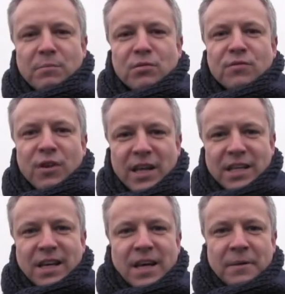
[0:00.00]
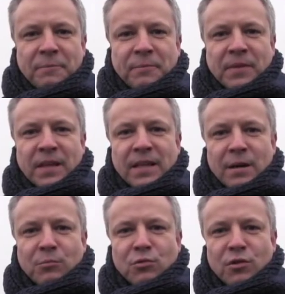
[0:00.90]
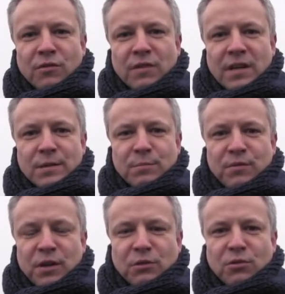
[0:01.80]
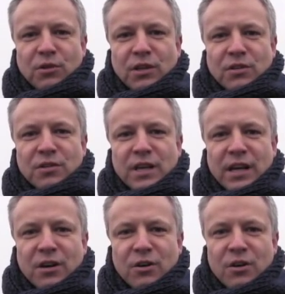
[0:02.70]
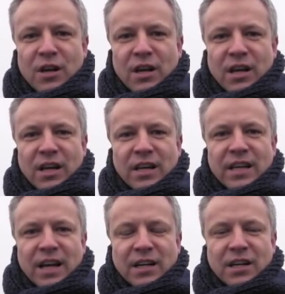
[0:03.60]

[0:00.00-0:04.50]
pozwolenie mm, na budowę z powiatu goleniowskiego. Jak